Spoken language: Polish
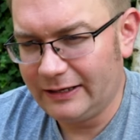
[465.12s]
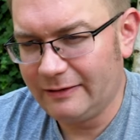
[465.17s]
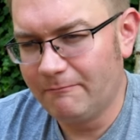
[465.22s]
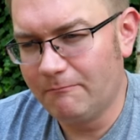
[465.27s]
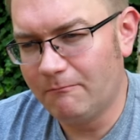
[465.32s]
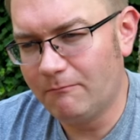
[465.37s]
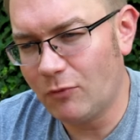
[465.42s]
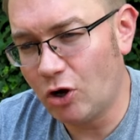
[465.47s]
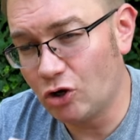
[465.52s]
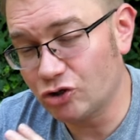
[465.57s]

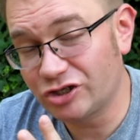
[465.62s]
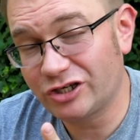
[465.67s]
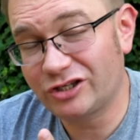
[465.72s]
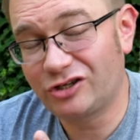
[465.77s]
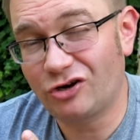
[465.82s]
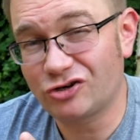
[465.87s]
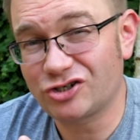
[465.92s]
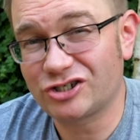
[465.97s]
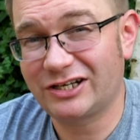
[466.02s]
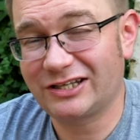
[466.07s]
Może
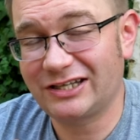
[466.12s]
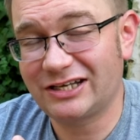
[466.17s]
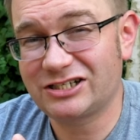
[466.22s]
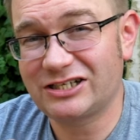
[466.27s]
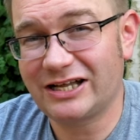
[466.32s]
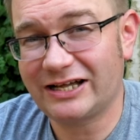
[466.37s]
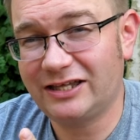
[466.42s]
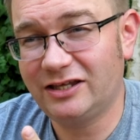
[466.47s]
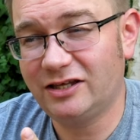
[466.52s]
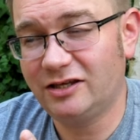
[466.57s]
troszkę też
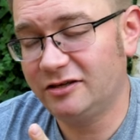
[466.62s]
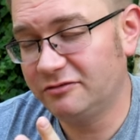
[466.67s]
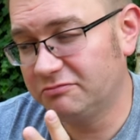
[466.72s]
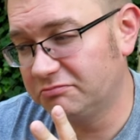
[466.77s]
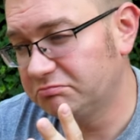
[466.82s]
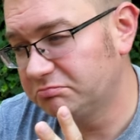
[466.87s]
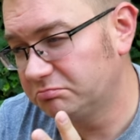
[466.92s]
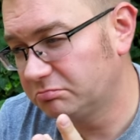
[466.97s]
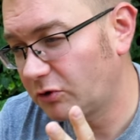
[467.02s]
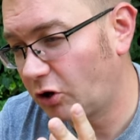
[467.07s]
taki
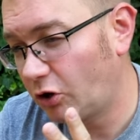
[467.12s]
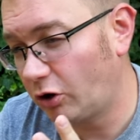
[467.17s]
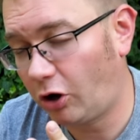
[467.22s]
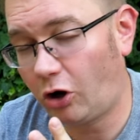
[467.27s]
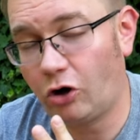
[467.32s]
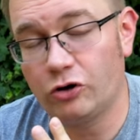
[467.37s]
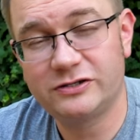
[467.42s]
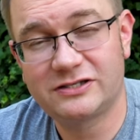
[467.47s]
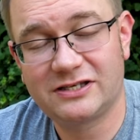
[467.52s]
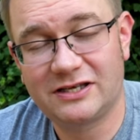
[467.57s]

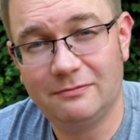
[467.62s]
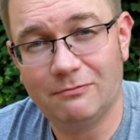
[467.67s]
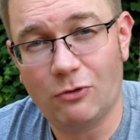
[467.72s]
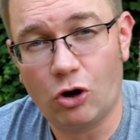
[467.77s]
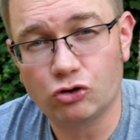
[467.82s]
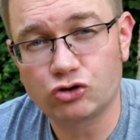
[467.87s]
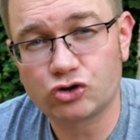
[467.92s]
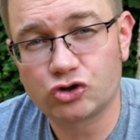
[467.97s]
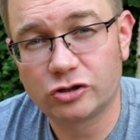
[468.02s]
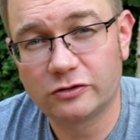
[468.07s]
koński
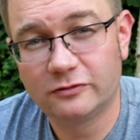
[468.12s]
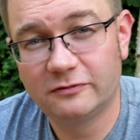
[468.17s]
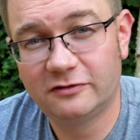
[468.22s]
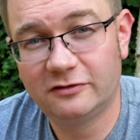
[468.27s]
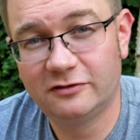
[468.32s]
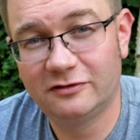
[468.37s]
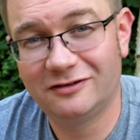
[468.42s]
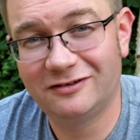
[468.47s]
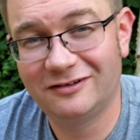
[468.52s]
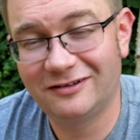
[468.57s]
mocz,
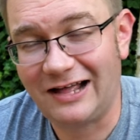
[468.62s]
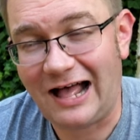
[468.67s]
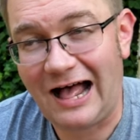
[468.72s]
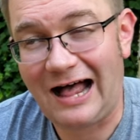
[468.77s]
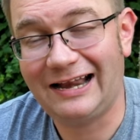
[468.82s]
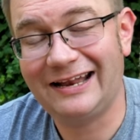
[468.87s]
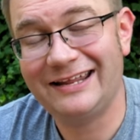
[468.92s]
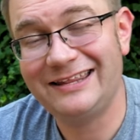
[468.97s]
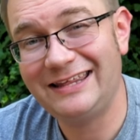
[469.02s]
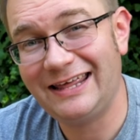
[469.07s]

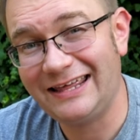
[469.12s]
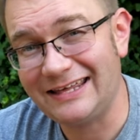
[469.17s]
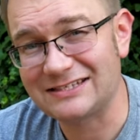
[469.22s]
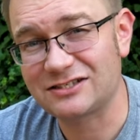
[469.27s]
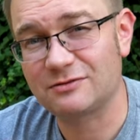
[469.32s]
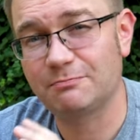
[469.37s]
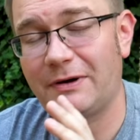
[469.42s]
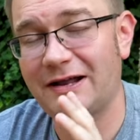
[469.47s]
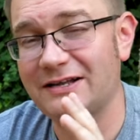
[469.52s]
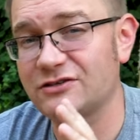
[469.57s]
ale nie
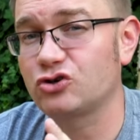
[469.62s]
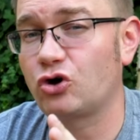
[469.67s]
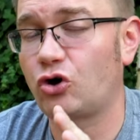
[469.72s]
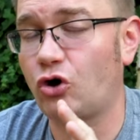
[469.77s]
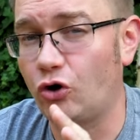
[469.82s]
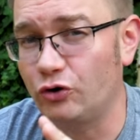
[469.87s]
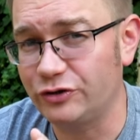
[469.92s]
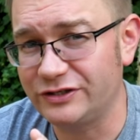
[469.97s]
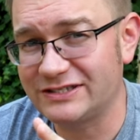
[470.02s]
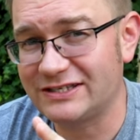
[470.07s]
jest bardzo
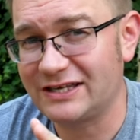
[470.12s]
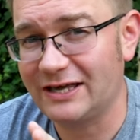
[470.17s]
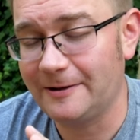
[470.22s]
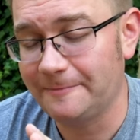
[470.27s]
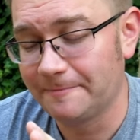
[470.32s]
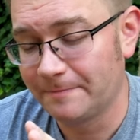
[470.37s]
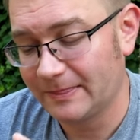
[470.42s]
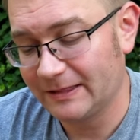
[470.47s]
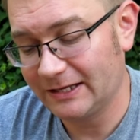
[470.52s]
końskie.